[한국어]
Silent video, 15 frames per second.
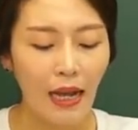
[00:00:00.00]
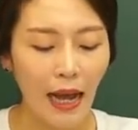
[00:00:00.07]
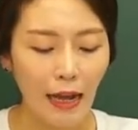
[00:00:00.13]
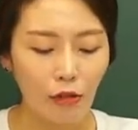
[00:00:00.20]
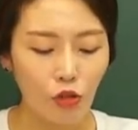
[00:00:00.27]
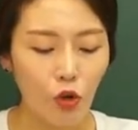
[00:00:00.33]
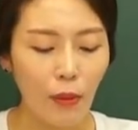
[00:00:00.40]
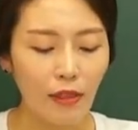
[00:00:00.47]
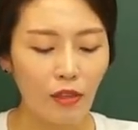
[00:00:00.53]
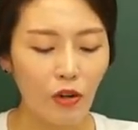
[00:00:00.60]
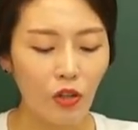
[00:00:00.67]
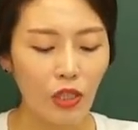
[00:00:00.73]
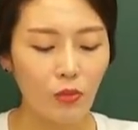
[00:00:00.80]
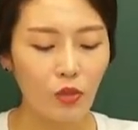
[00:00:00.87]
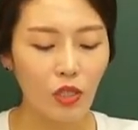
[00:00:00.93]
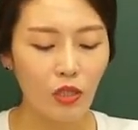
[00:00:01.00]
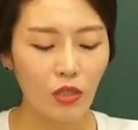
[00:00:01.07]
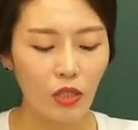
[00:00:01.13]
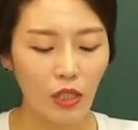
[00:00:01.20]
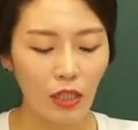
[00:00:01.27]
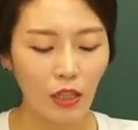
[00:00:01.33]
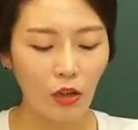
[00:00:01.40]
가루로 만들어 김치에
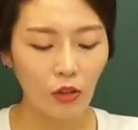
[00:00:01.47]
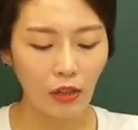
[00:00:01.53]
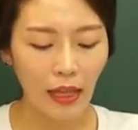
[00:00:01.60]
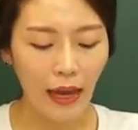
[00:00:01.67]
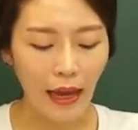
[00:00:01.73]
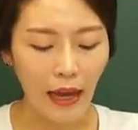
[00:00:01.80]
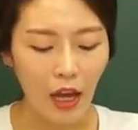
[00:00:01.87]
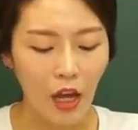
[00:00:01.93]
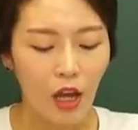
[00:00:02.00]
쓰이게 되었다.